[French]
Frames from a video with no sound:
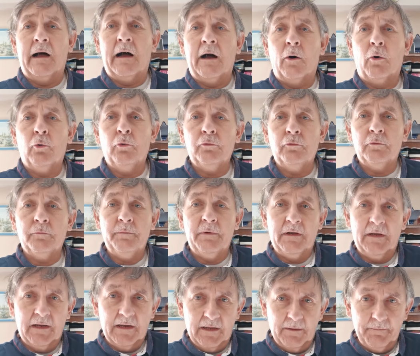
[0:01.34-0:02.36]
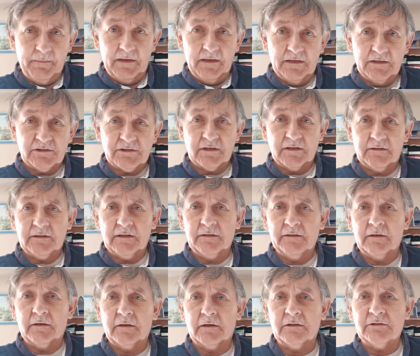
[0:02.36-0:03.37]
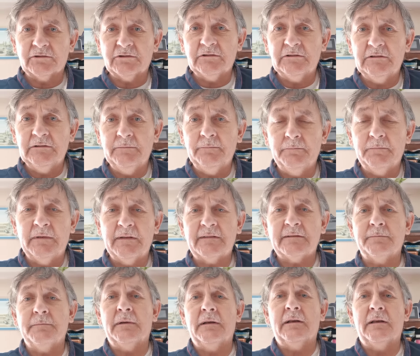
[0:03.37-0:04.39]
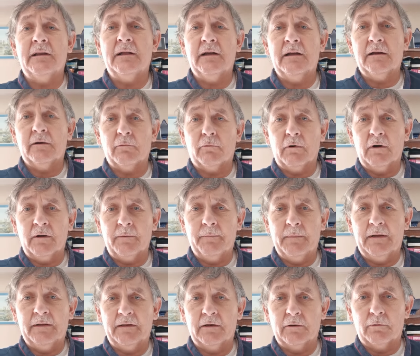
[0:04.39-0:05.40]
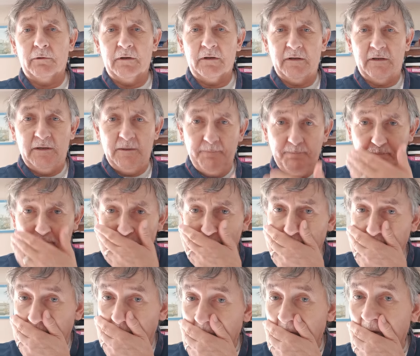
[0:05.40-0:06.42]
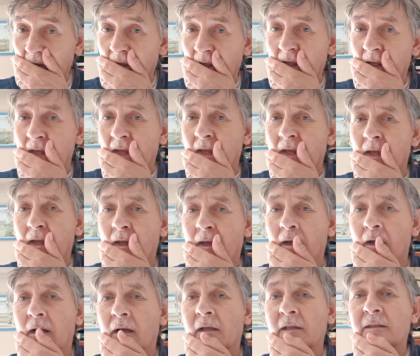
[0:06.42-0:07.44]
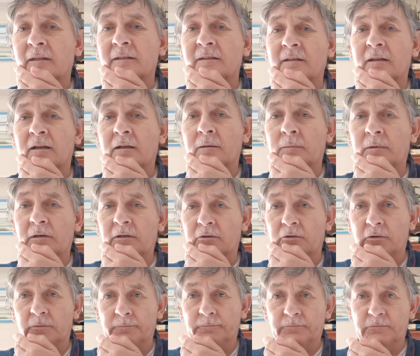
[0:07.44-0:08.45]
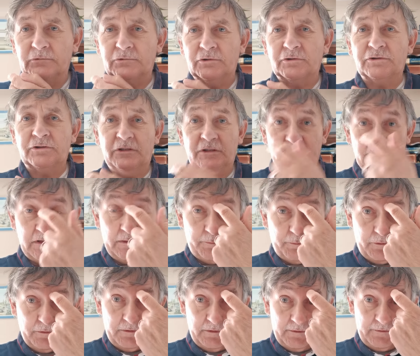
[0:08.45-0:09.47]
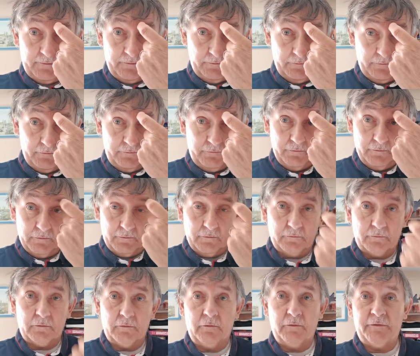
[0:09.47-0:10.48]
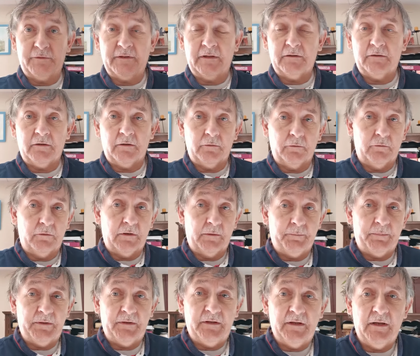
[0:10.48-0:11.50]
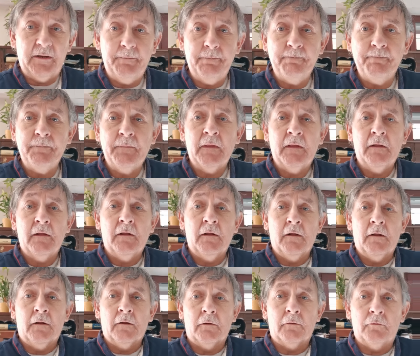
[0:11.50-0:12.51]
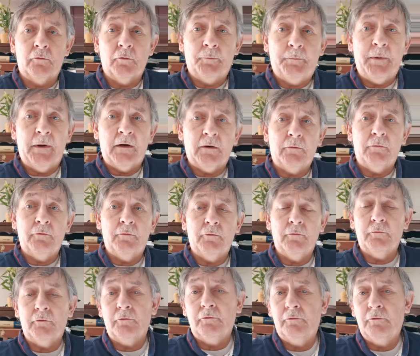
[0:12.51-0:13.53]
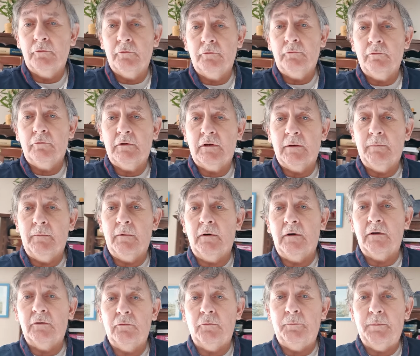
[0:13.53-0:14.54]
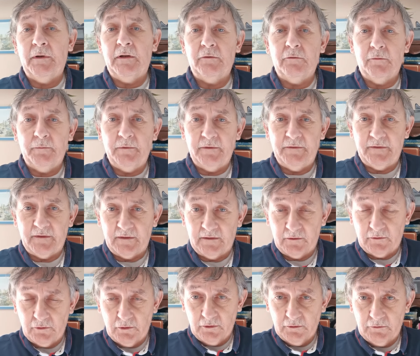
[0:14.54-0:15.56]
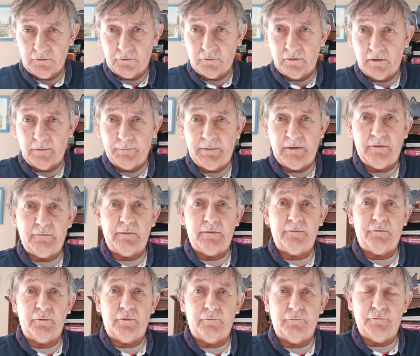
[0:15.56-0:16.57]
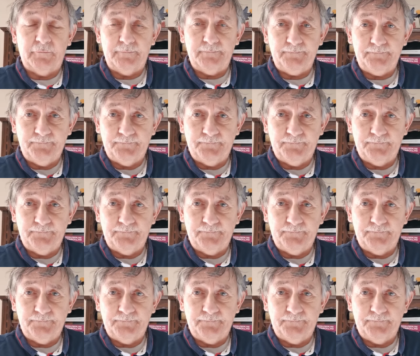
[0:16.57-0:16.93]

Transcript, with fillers: أعوذ بالله من Rajim. Bismillah بسم الله الرحمن الرحيم Assalamu alaikum. Je cherche la protection de Dieu contre le Satan le lapidé. De par le nom de Dieu tout clément et tout plein de miséricorde, que la paix soit sur vous.